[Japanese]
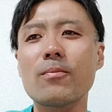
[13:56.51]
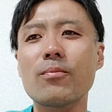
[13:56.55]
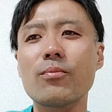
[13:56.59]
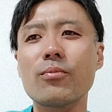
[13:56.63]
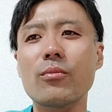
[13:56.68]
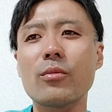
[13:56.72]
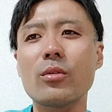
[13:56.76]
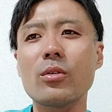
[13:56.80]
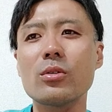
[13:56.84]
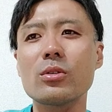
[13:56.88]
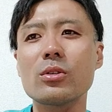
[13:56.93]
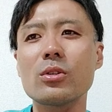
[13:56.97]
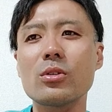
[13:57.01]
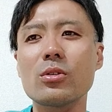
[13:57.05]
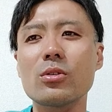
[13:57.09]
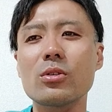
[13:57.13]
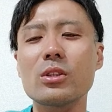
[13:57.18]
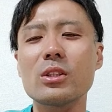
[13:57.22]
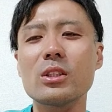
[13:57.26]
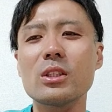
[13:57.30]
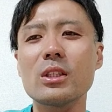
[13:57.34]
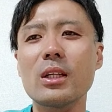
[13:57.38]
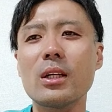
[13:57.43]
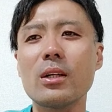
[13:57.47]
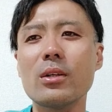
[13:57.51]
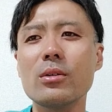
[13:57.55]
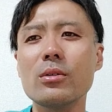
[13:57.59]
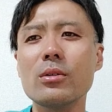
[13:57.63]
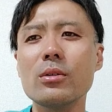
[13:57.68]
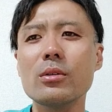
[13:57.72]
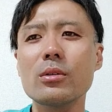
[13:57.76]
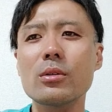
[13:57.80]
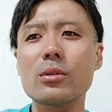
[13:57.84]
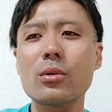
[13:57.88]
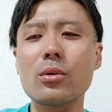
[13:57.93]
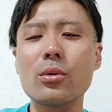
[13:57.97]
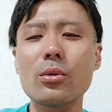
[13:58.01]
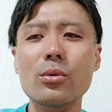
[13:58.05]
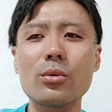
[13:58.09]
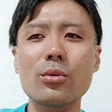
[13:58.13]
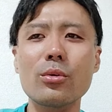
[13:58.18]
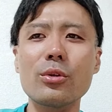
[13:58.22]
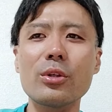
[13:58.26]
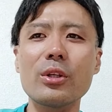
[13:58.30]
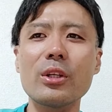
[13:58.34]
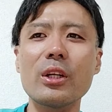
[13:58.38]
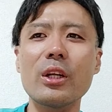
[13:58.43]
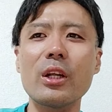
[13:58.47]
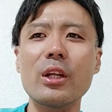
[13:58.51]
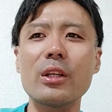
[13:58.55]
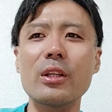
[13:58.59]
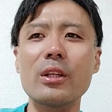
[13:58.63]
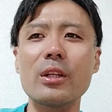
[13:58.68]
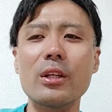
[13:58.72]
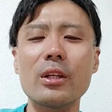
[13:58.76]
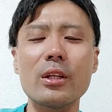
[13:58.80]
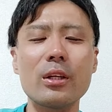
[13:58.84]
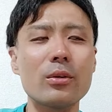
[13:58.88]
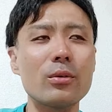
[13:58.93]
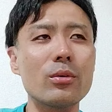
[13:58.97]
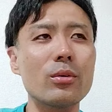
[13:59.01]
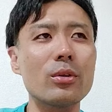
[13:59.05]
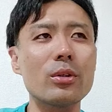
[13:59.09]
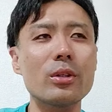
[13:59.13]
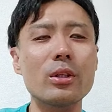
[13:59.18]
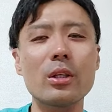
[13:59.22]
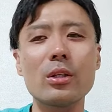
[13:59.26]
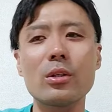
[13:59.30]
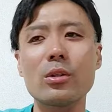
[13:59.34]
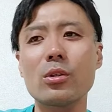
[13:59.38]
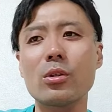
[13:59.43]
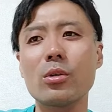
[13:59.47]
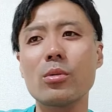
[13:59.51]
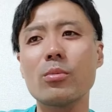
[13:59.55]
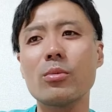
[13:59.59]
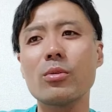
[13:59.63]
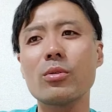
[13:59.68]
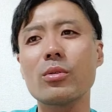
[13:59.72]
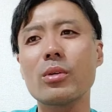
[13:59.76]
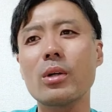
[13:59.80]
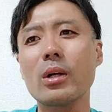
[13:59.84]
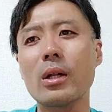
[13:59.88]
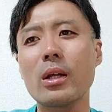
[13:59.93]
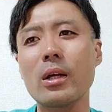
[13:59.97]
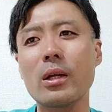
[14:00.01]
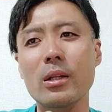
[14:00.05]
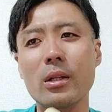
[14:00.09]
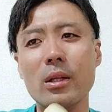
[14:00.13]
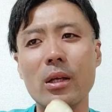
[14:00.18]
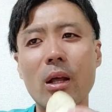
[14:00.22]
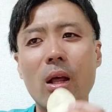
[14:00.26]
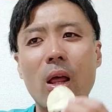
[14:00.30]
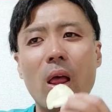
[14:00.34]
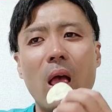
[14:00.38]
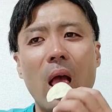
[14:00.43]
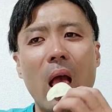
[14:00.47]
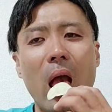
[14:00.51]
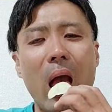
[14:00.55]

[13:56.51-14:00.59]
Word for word: もうちょっと違う行動理念でね動いてると思うからね、